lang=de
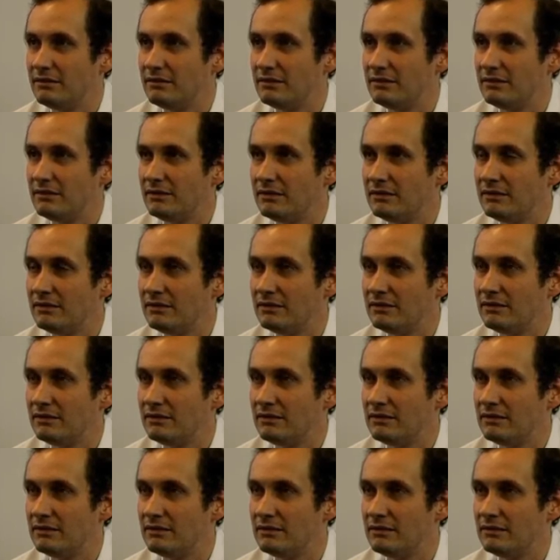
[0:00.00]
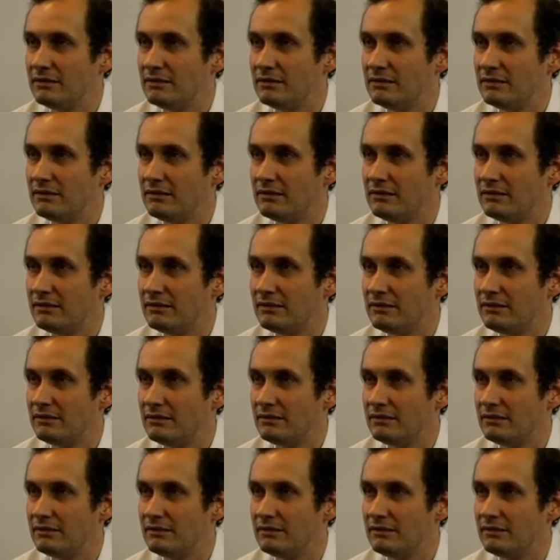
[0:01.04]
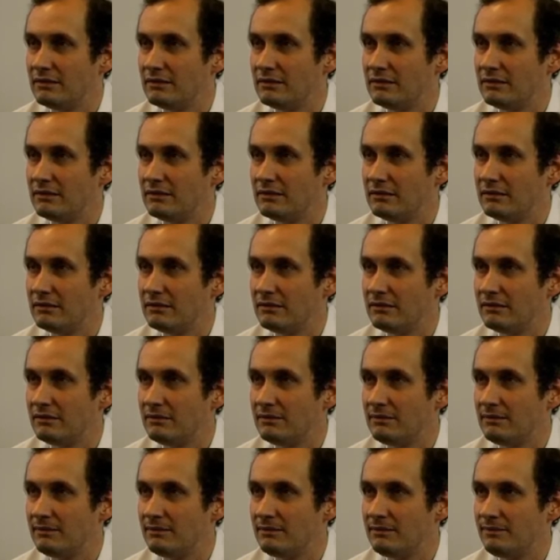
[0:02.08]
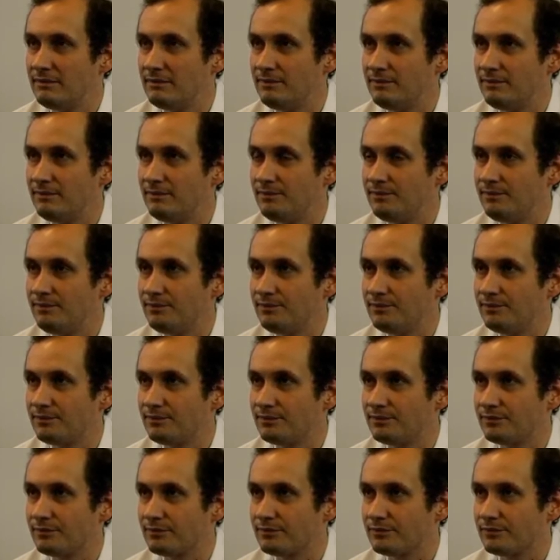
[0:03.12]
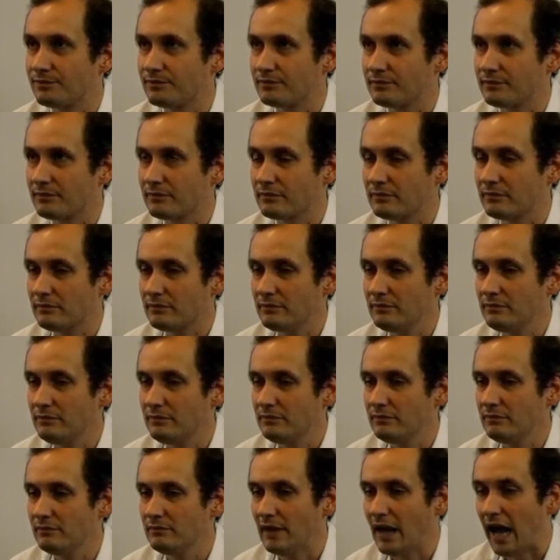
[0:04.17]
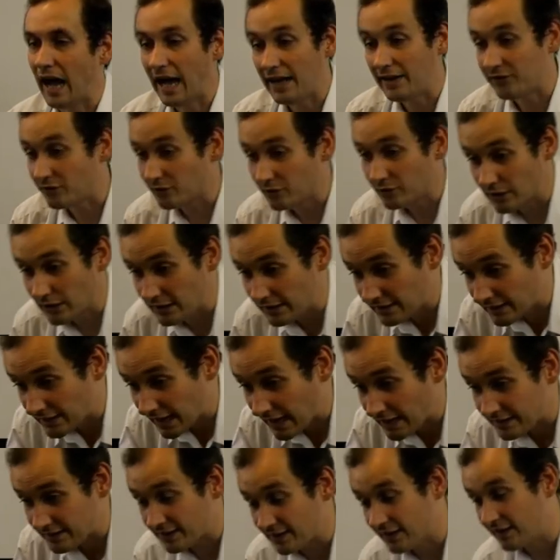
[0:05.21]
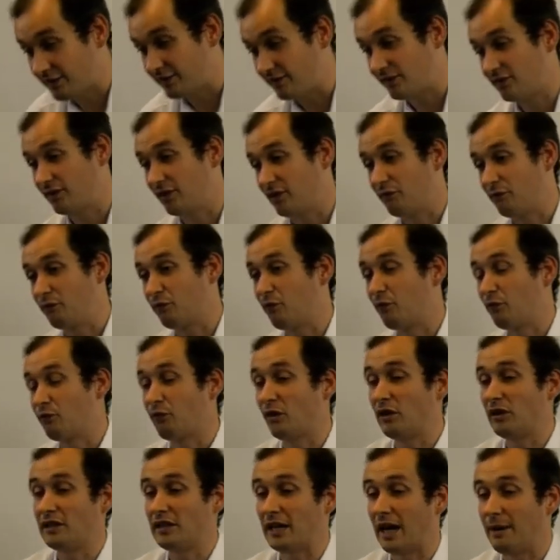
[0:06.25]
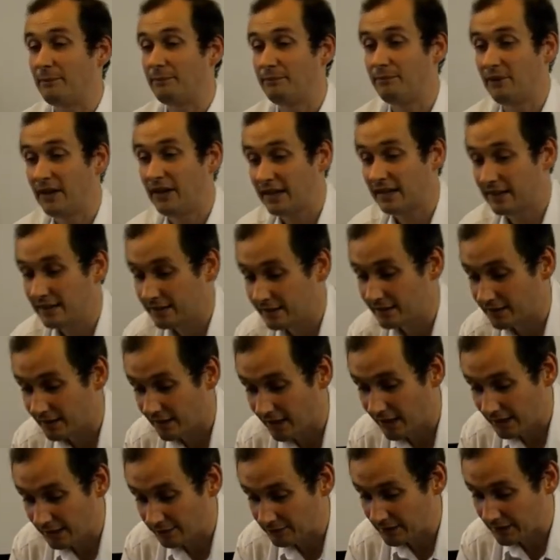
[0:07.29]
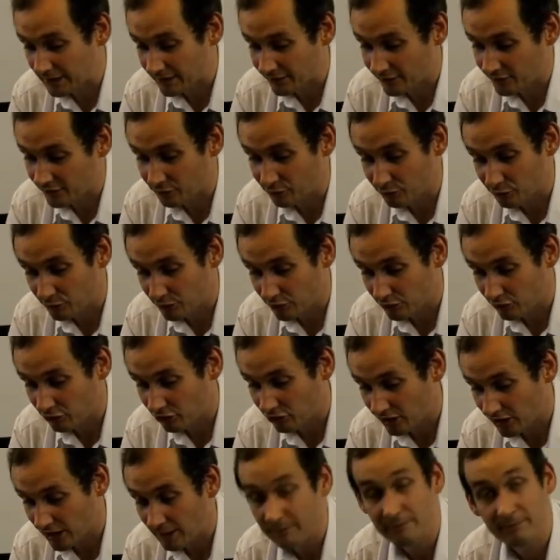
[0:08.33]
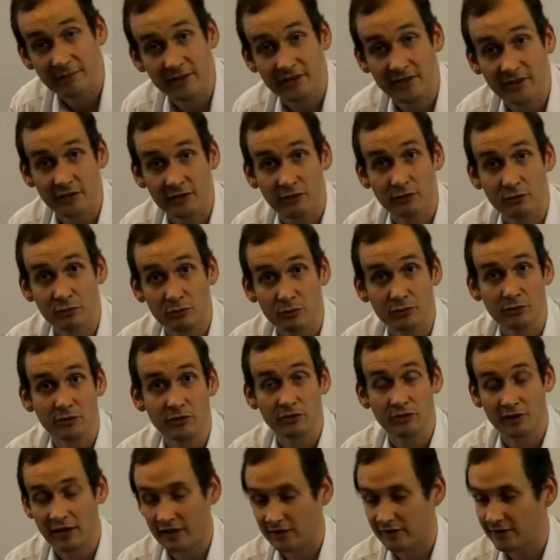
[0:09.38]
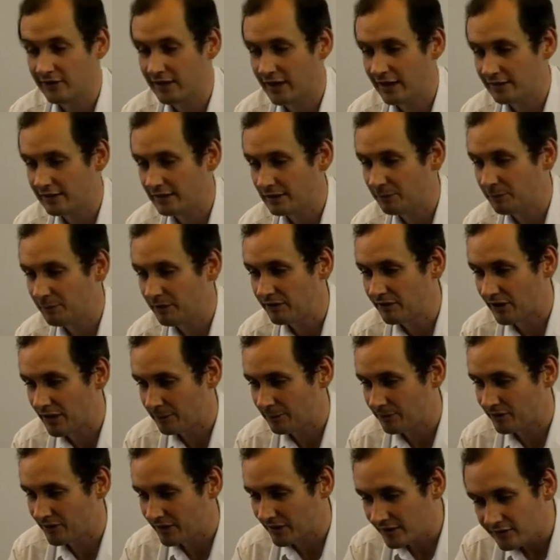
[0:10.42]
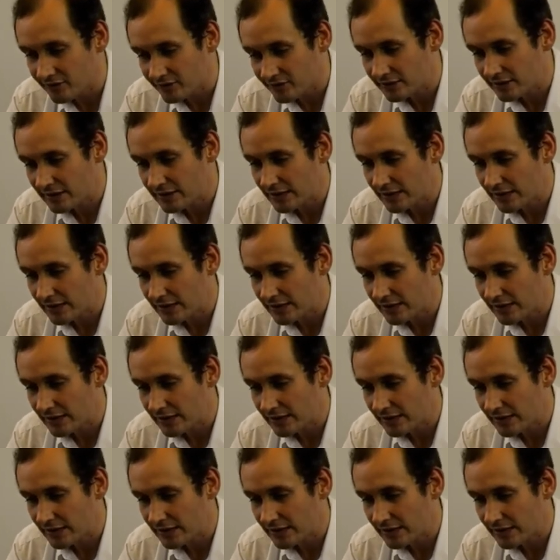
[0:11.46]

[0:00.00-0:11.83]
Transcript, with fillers: Äh, was sagst du ihnen, damit du sie überzeugst, dass sie dich wählen? Also ich halte es für völlig abwegig, einem Christen vorzuschreiben, was er zu tun und zu lassen hat. Ich bin selbst Christ.